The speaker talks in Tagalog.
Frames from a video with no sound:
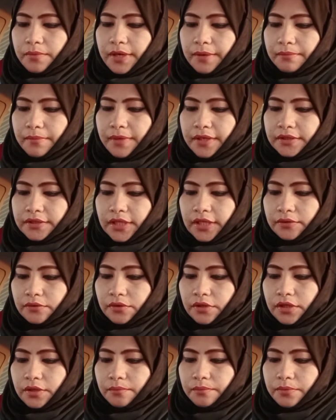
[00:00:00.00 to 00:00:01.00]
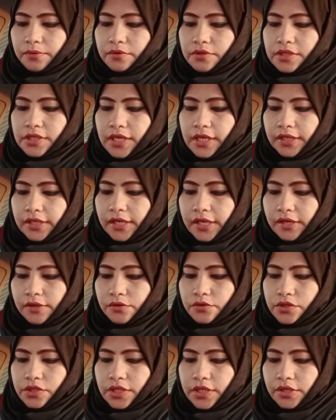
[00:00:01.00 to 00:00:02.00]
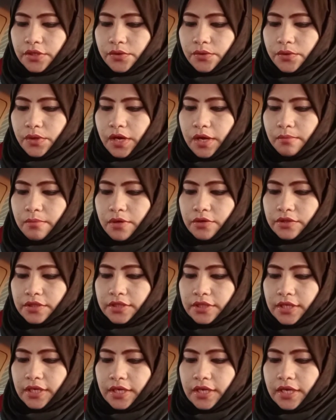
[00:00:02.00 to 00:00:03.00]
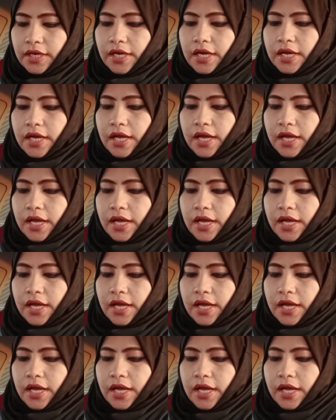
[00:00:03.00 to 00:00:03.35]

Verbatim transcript: ma'am may tanong lang po sana ako sa iyo about sa